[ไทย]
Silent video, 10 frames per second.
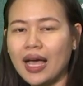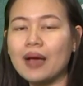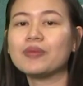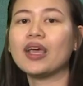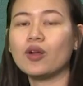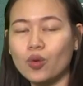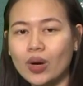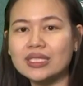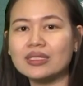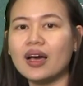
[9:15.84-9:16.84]
คาบเกี่ยวหรือ
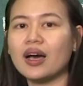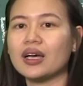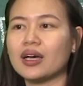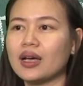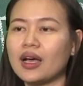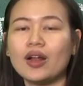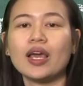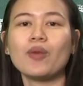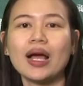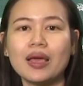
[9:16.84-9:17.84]
ว่าเเขา
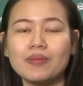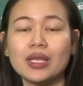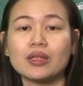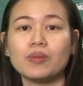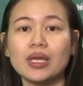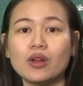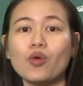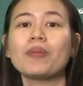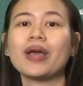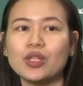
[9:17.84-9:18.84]
เรียกว่าอะไรมีมี
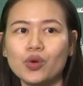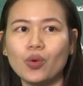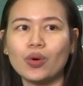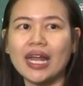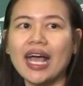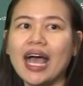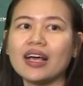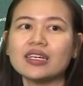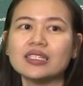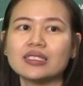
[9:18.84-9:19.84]
ร่วมกันอยู่นะคะ
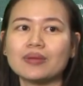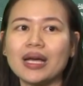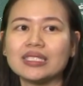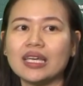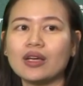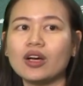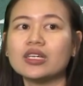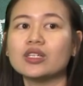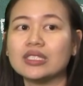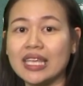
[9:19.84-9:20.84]
ก็คือสมาชิกก็
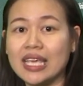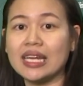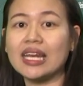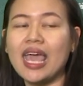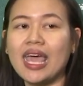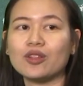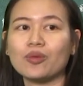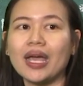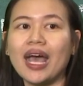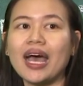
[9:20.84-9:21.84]
คือ 4 นั่นเองถู
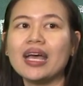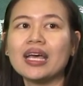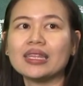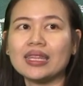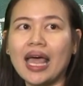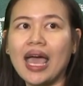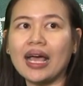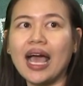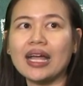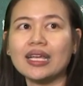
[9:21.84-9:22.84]
กไหมคะแต่
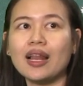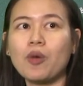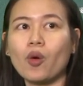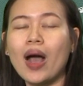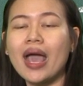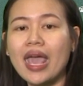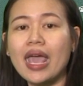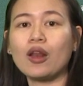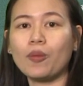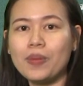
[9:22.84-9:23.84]
การที่เราบอกว่า A
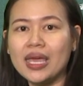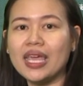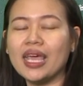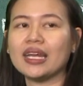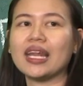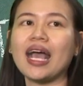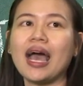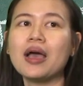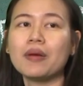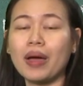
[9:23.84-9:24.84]
ลบ B นะ
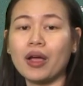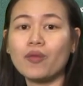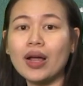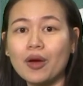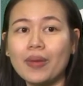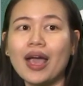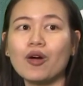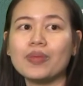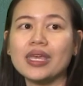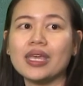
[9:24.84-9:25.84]
คะหมายความว่าเราไม่
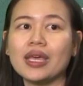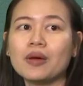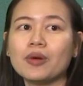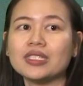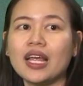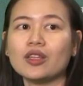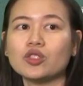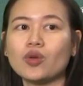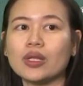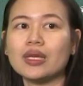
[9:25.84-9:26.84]
เอา B เพราะฉะนั้น
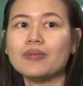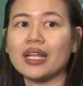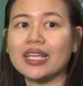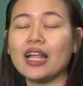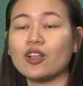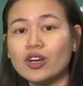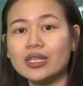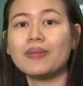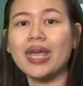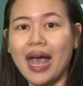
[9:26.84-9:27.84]
ส่วนที่เหมือนกันก็
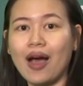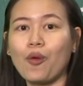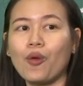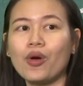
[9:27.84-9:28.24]
คือไม่เอา